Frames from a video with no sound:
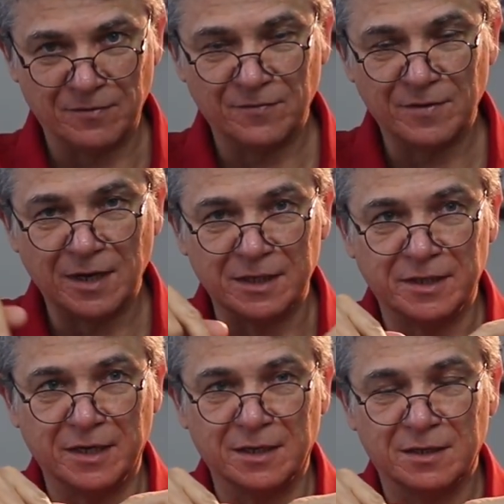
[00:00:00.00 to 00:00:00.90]
в
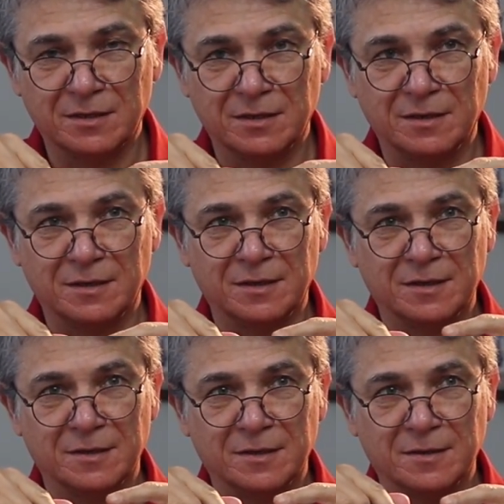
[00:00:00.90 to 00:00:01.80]
кадре –
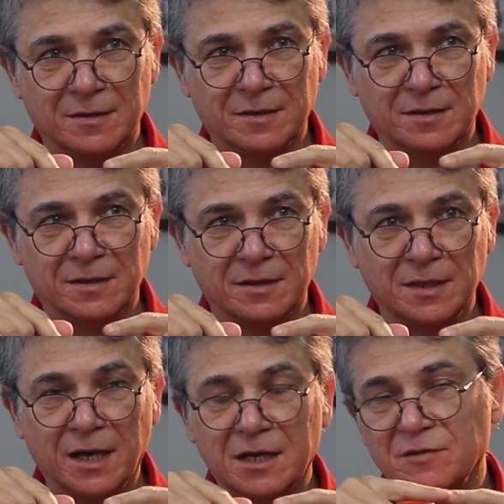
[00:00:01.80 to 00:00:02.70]

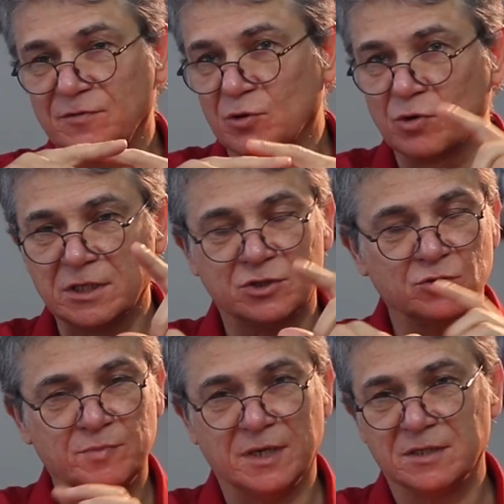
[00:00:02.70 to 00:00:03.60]
на
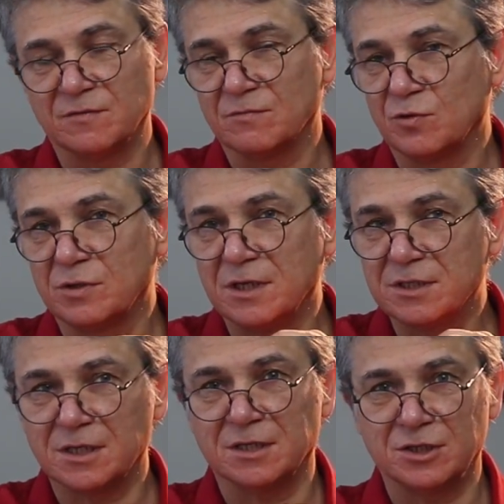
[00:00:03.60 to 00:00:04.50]
конфигурацию пятен. Вот
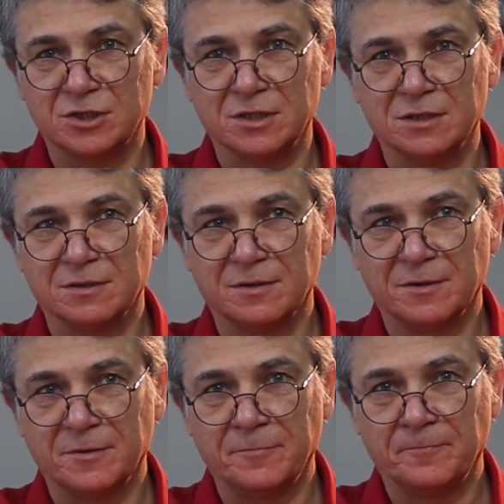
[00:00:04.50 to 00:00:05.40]
достаточно.
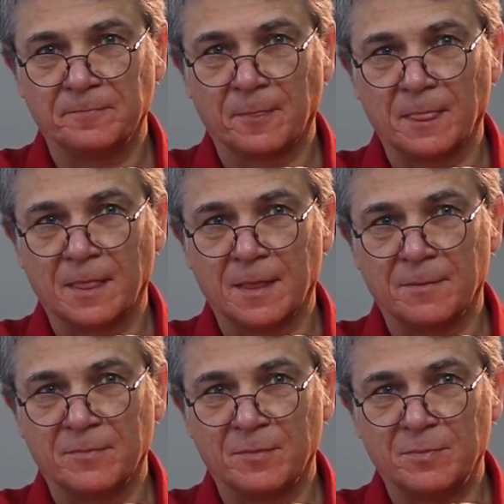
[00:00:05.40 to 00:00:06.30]

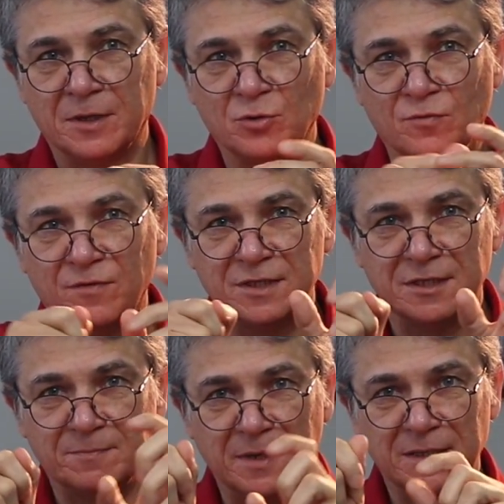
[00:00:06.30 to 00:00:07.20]
Потом в
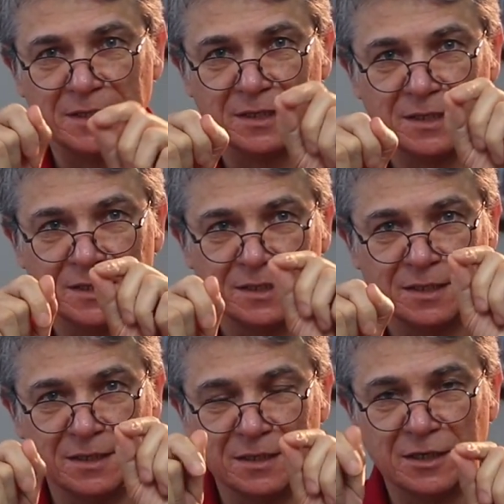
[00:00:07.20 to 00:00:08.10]
этих пятнах
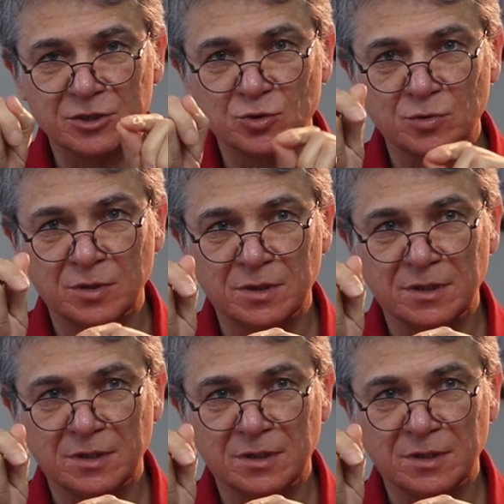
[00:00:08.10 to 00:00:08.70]
я нахожу